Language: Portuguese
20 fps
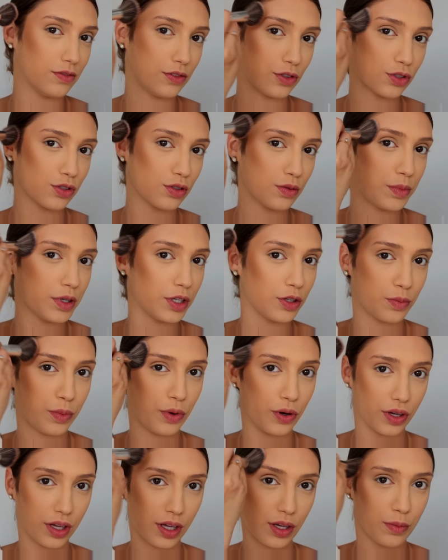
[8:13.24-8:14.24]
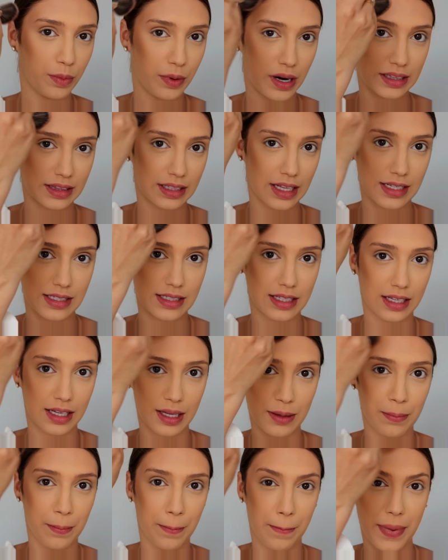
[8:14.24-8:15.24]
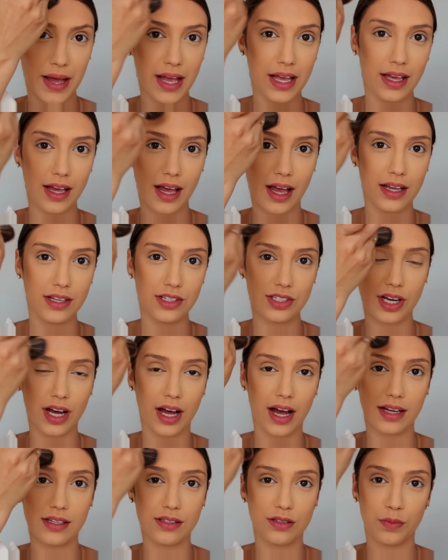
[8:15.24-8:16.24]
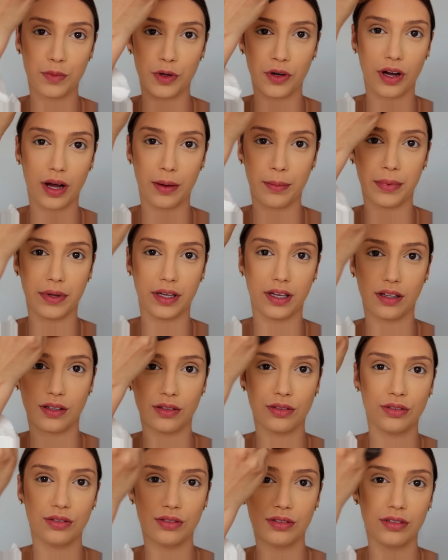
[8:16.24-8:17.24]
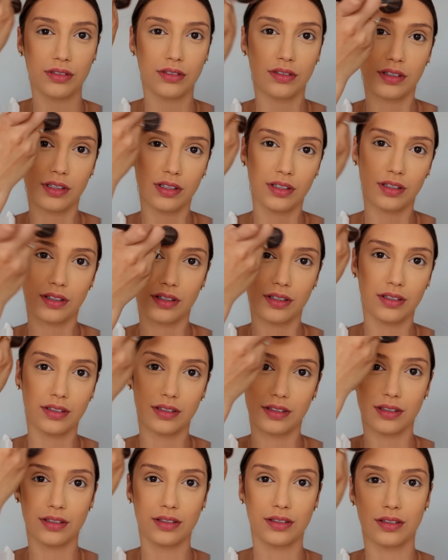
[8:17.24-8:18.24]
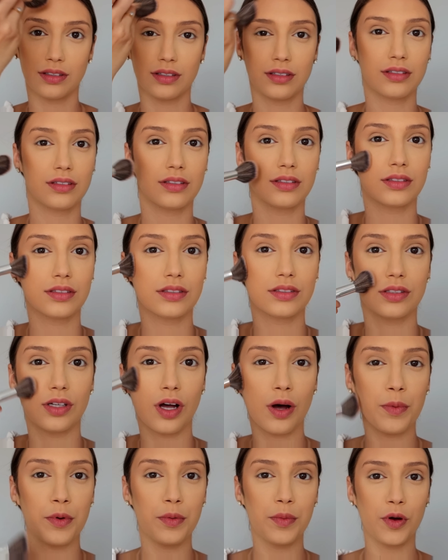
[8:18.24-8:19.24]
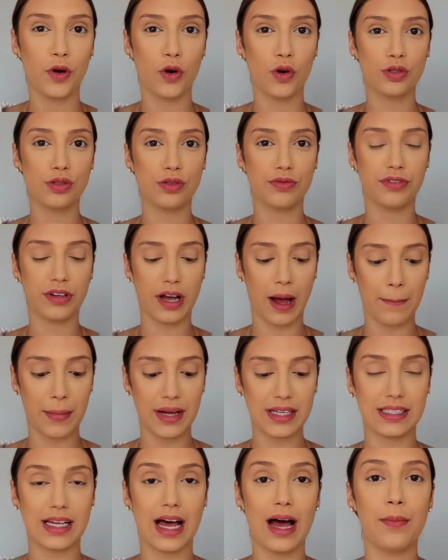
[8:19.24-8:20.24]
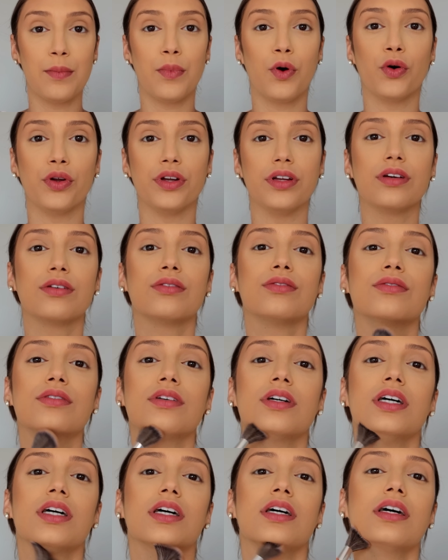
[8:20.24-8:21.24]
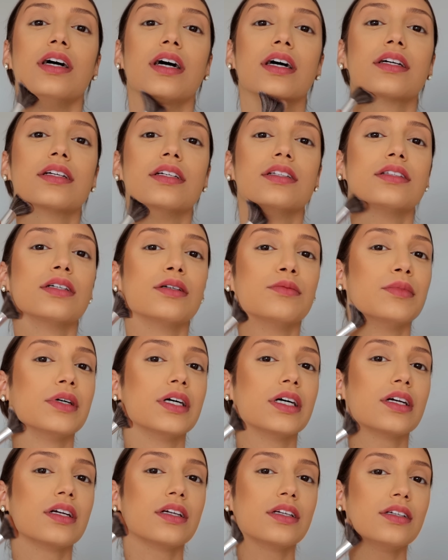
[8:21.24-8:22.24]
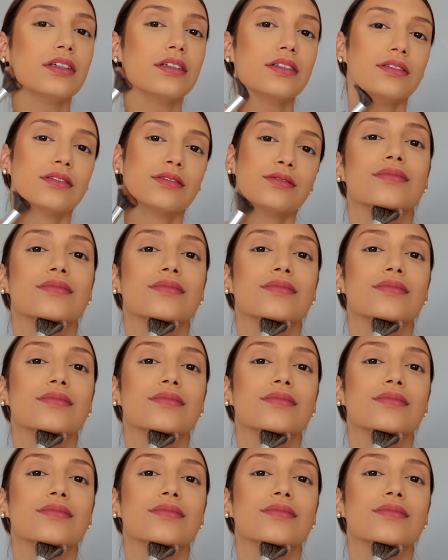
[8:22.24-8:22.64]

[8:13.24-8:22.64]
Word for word: Vou subindo um pouquinho para a testa aqui, bem rente à raiz do meu cabelo. Só para o meu rosto ficar mais harmônico. Aqui também.